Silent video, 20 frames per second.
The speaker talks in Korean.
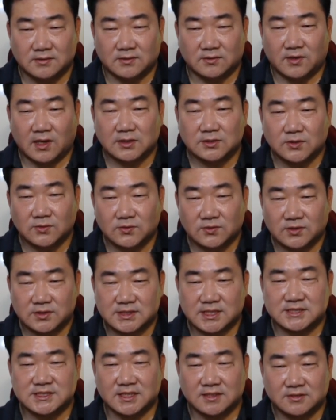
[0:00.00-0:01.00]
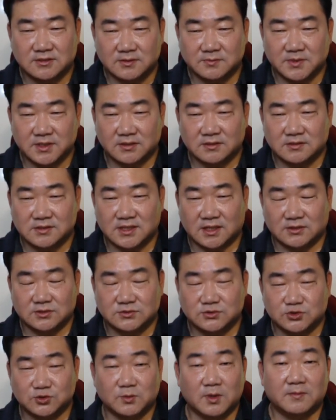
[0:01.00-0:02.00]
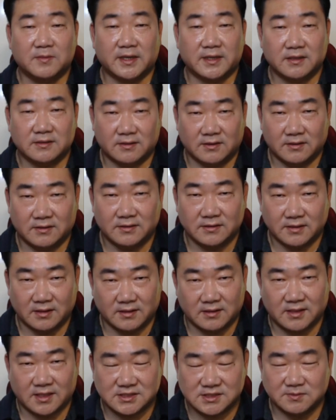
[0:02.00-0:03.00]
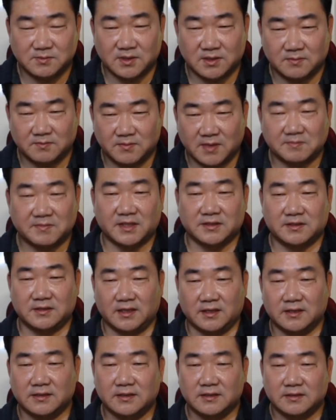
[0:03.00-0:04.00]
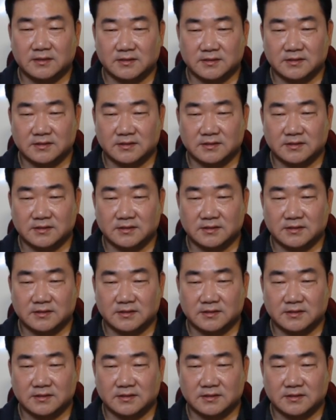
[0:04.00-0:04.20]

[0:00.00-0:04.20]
황동으로 사실 거면 그냥 주먹만한 거 예, 하시면 몇만 원에